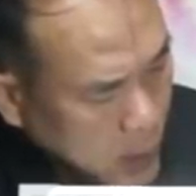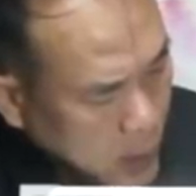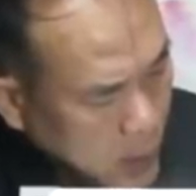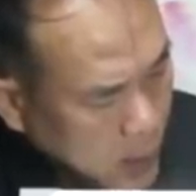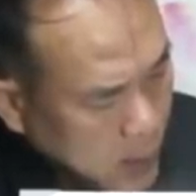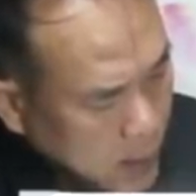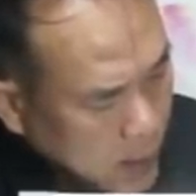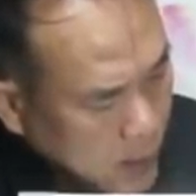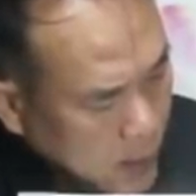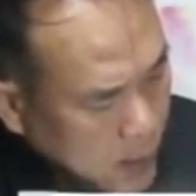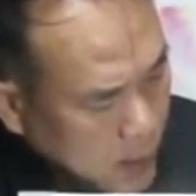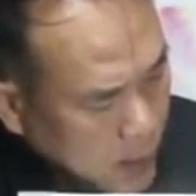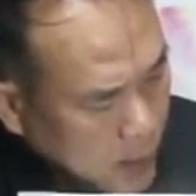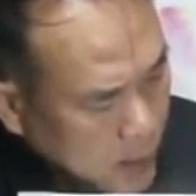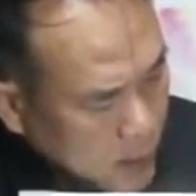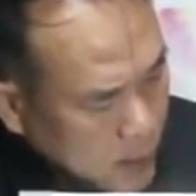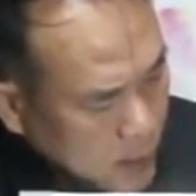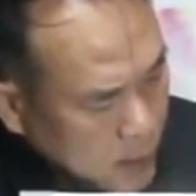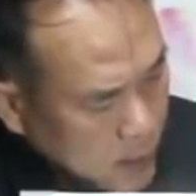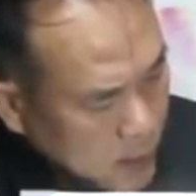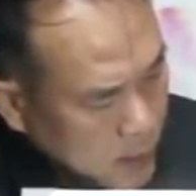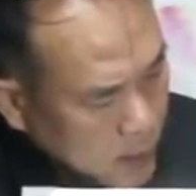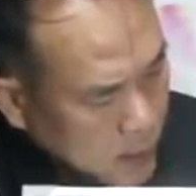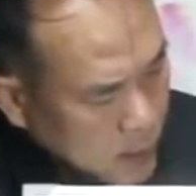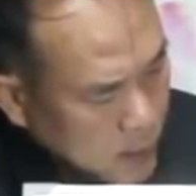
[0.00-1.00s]
เออ
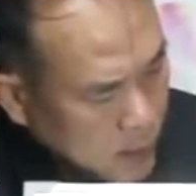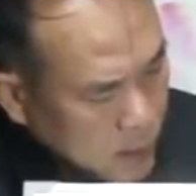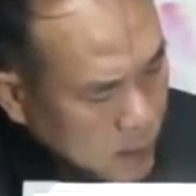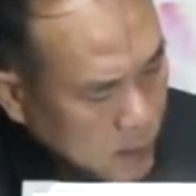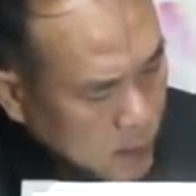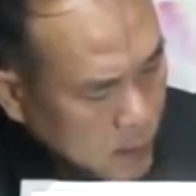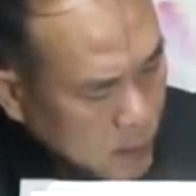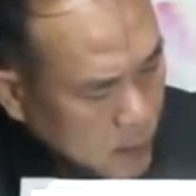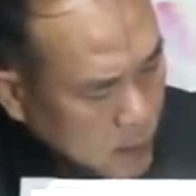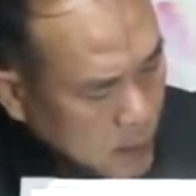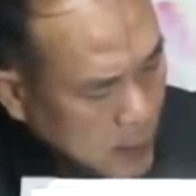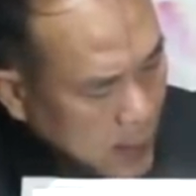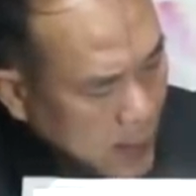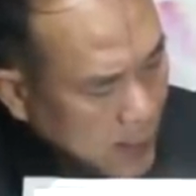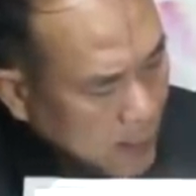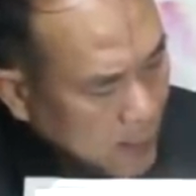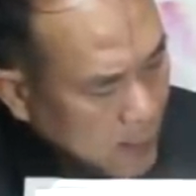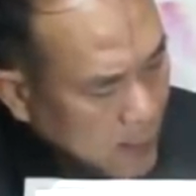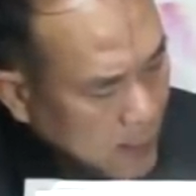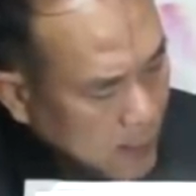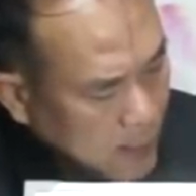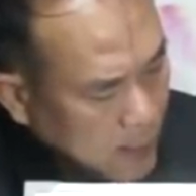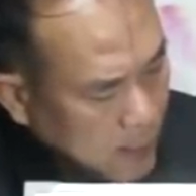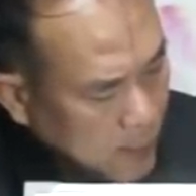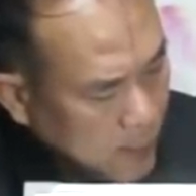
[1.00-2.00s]
แรกเดื
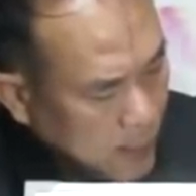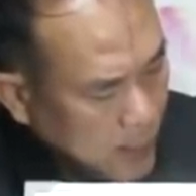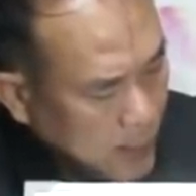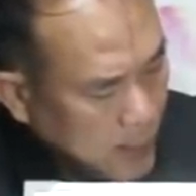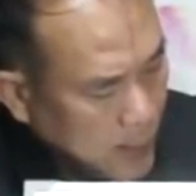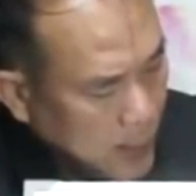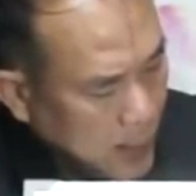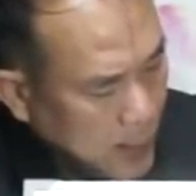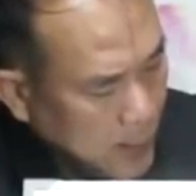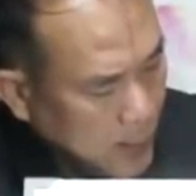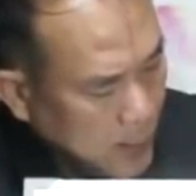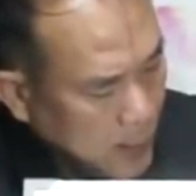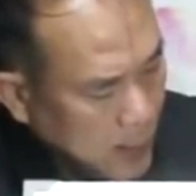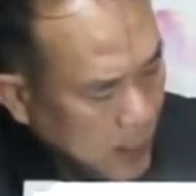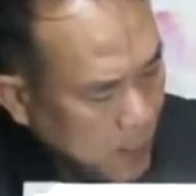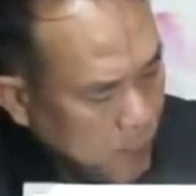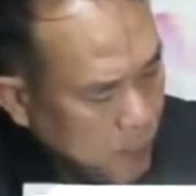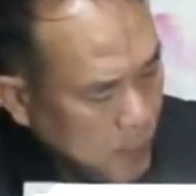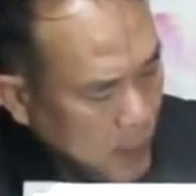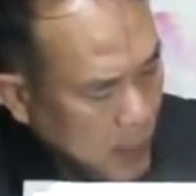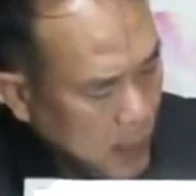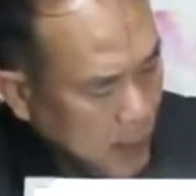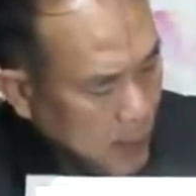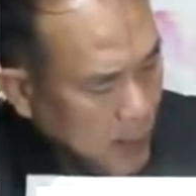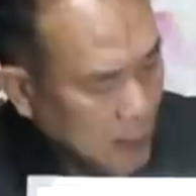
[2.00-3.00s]
อนเกษตรกันนะครับ
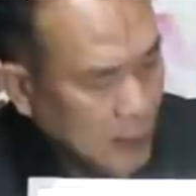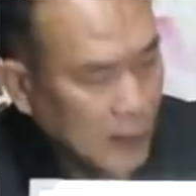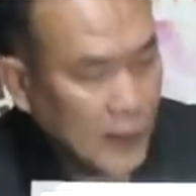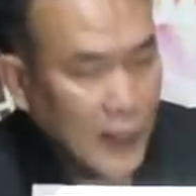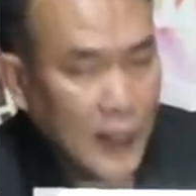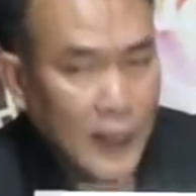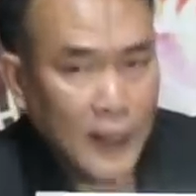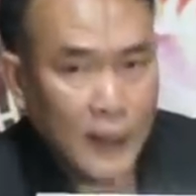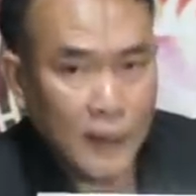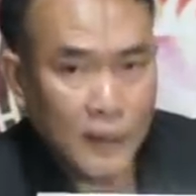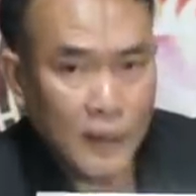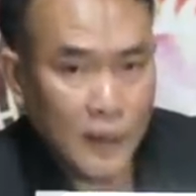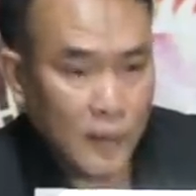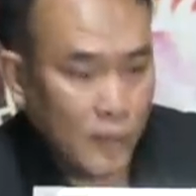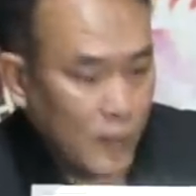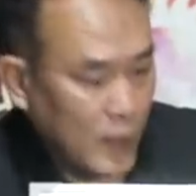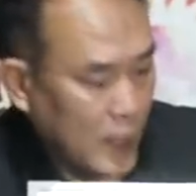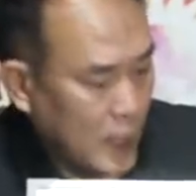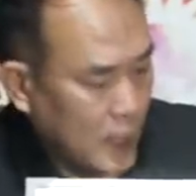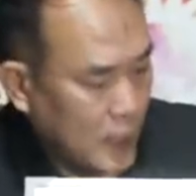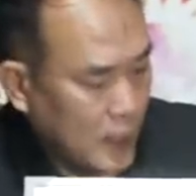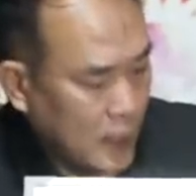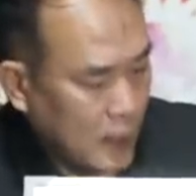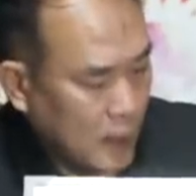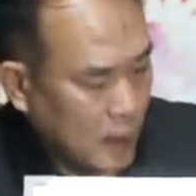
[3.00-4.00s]
ลัคนาราศีมี
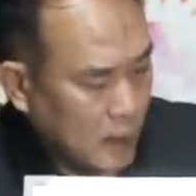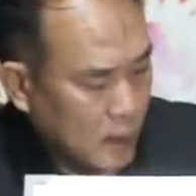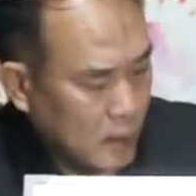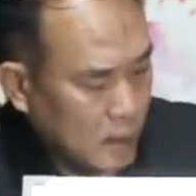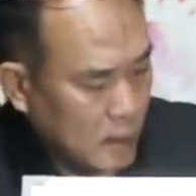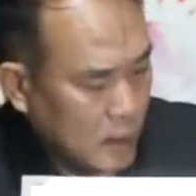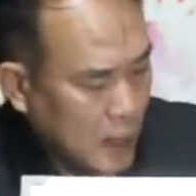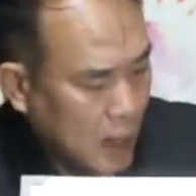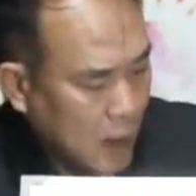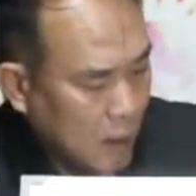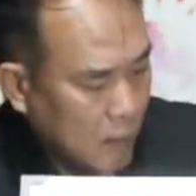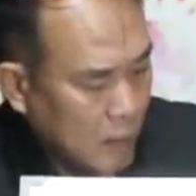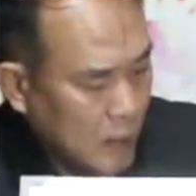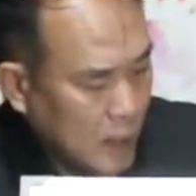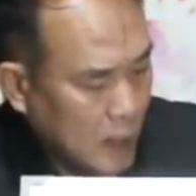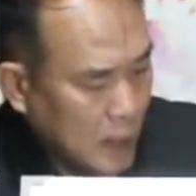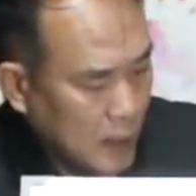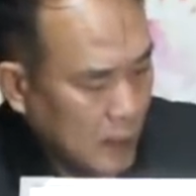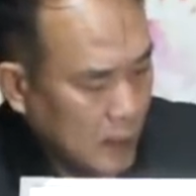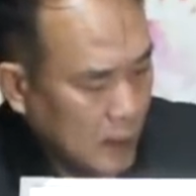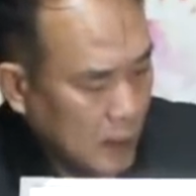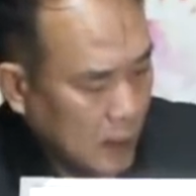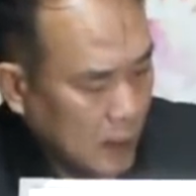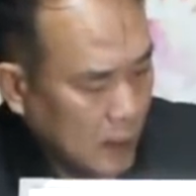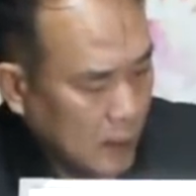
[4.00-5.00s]
นเนี่ย เจ้าเรือน
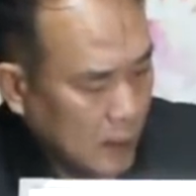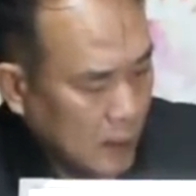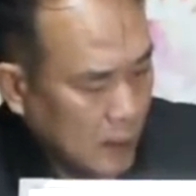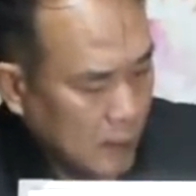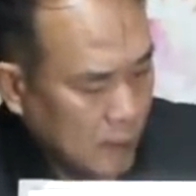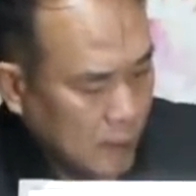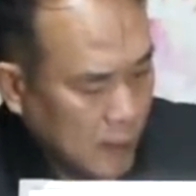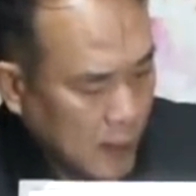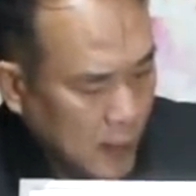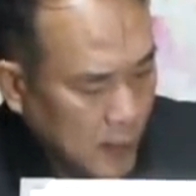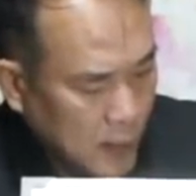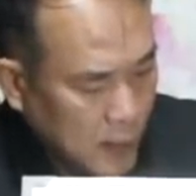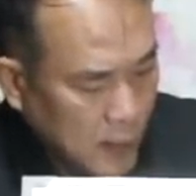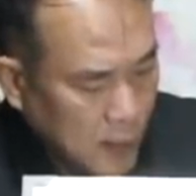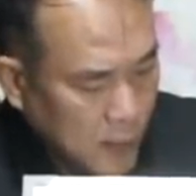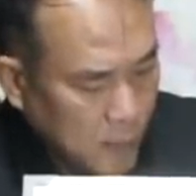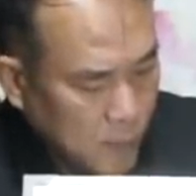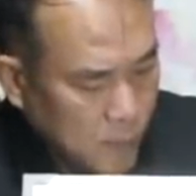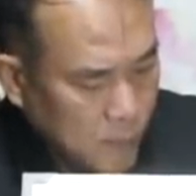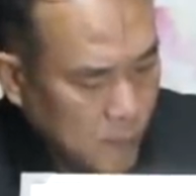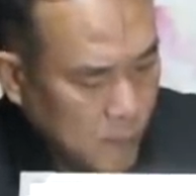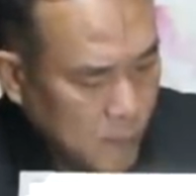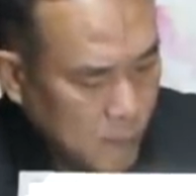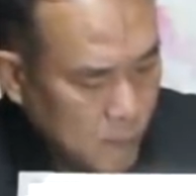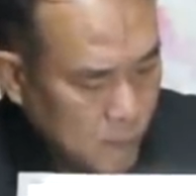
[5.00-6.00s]
เนี่ยเกษตรเนี่ย
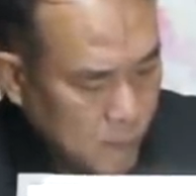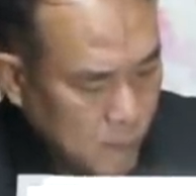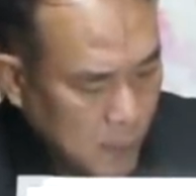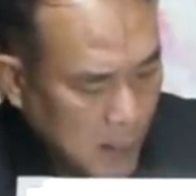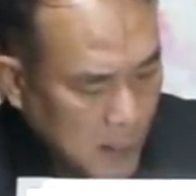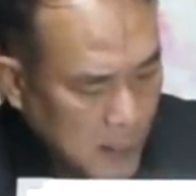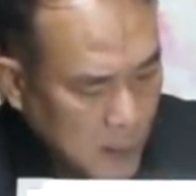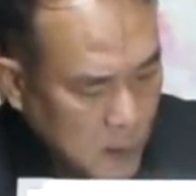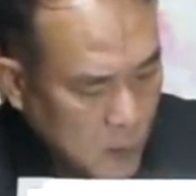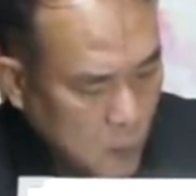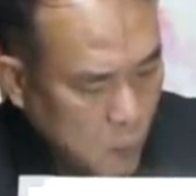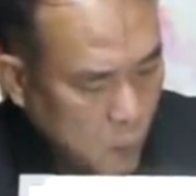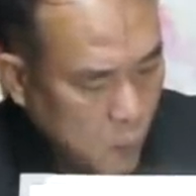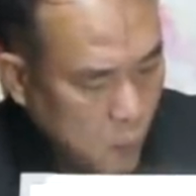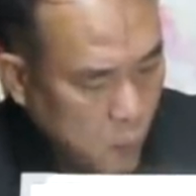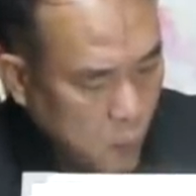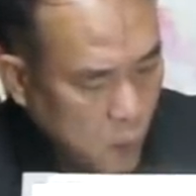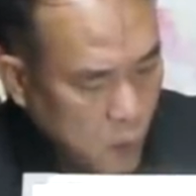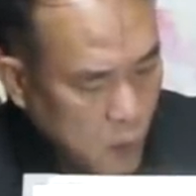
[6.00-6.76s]
ไปอยู่